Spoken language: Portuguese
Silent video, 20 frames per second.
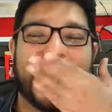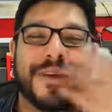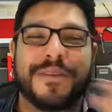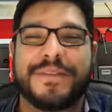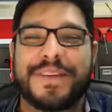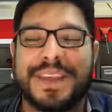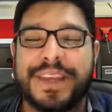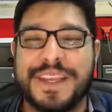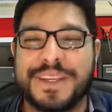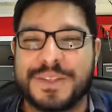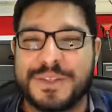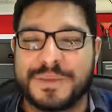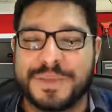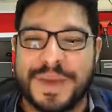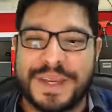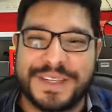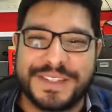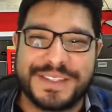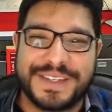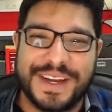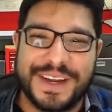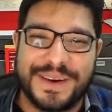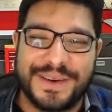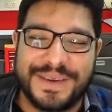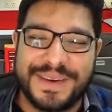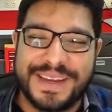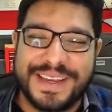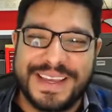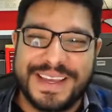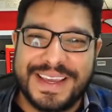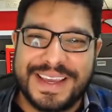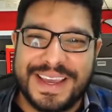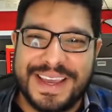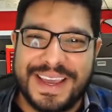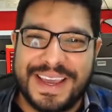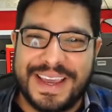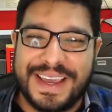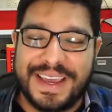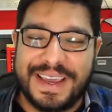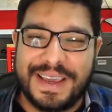Vinícius, beijão.
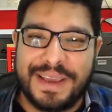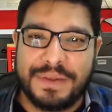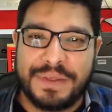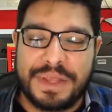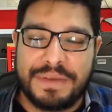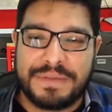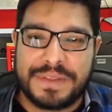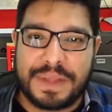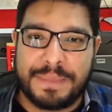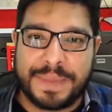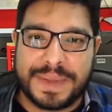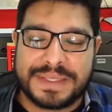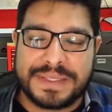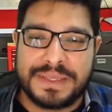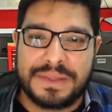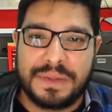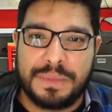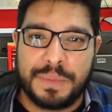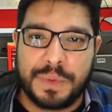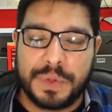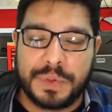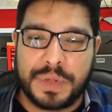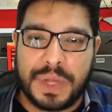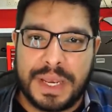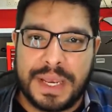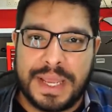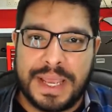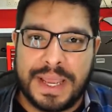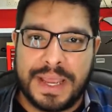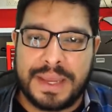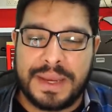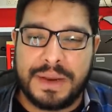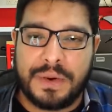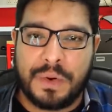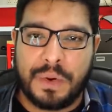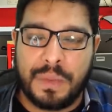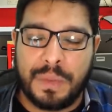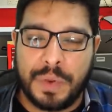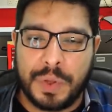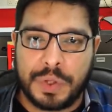É, eu devo estar tá passando em Porto Alegre
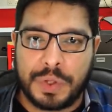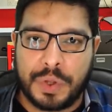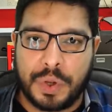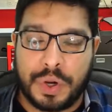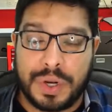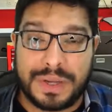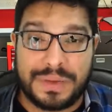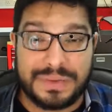com motoca.